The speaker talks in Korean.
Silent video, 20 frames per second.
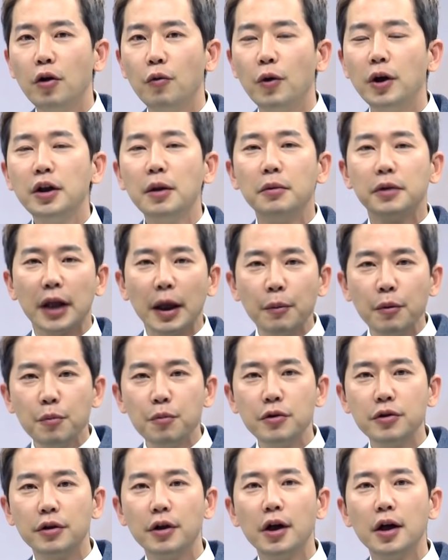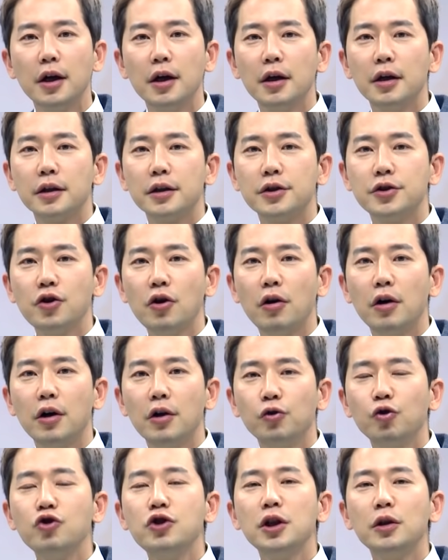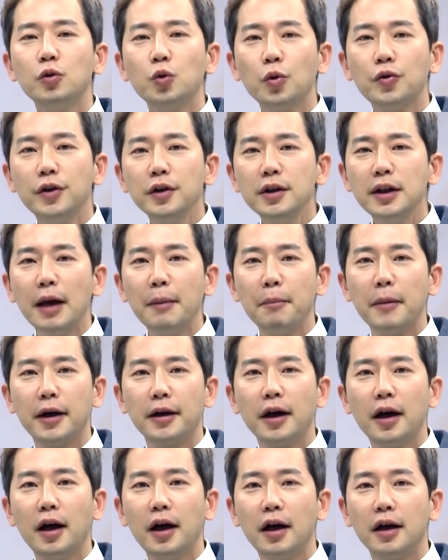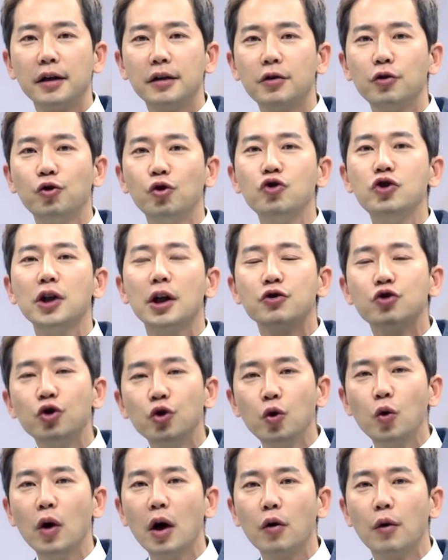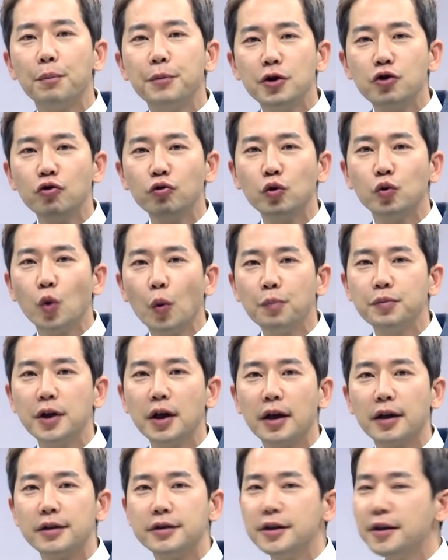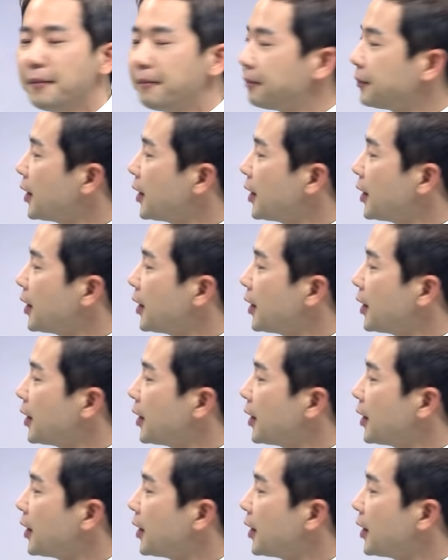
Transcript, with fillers: 왜냐면 대부분 그죠? 수시를 또 쓴단 말이야. 그리고 수시가 중요하고 비중도 높잖아. 그지?